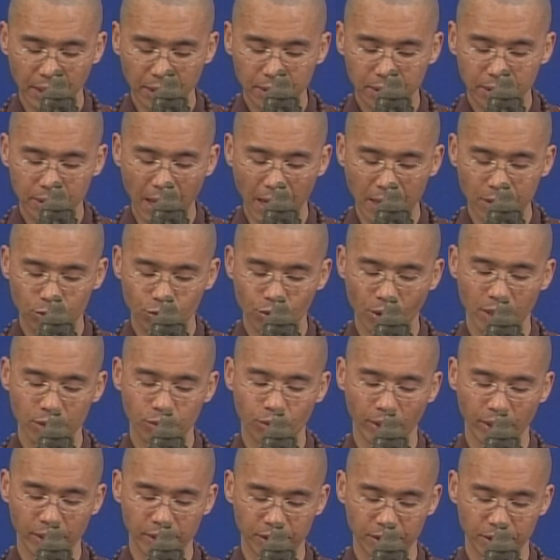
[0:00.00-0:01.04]
那么震
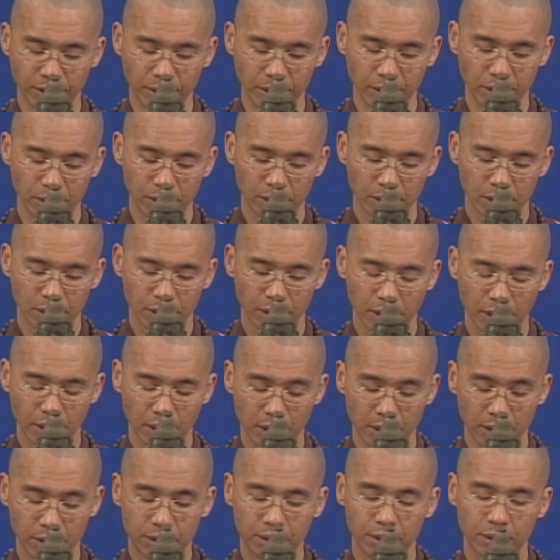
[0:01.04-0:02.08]
荡衰退期，
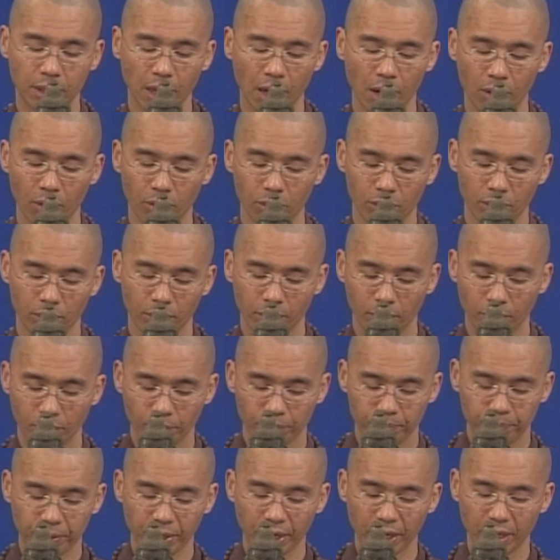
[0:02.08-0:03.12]
一直到。
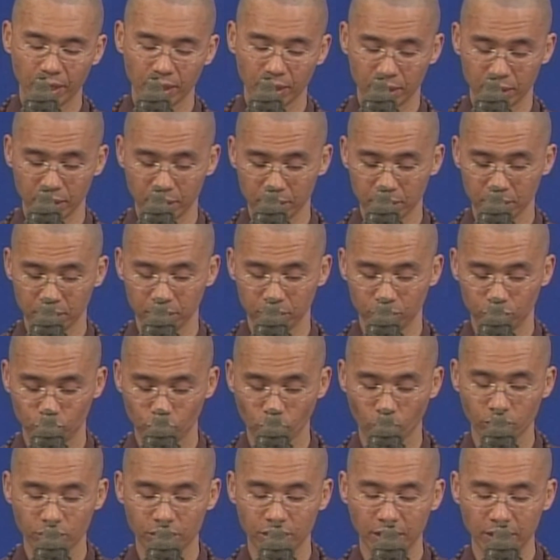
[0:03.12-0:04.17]
变
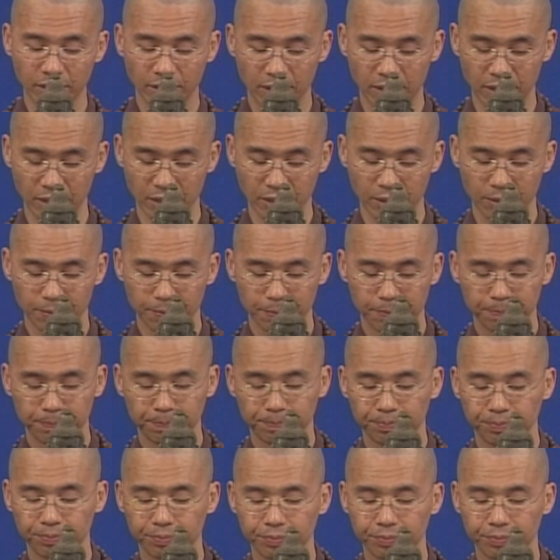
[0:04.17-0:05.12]
革中兴期，